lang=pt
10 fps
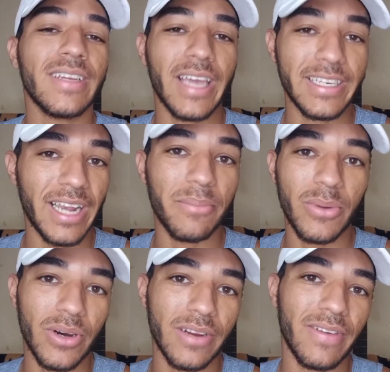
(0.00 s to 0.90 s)
quem já
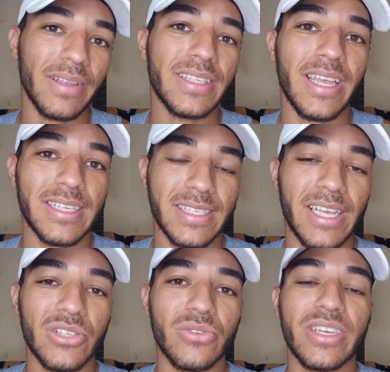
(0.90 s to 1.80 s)
mora vai ter acesso,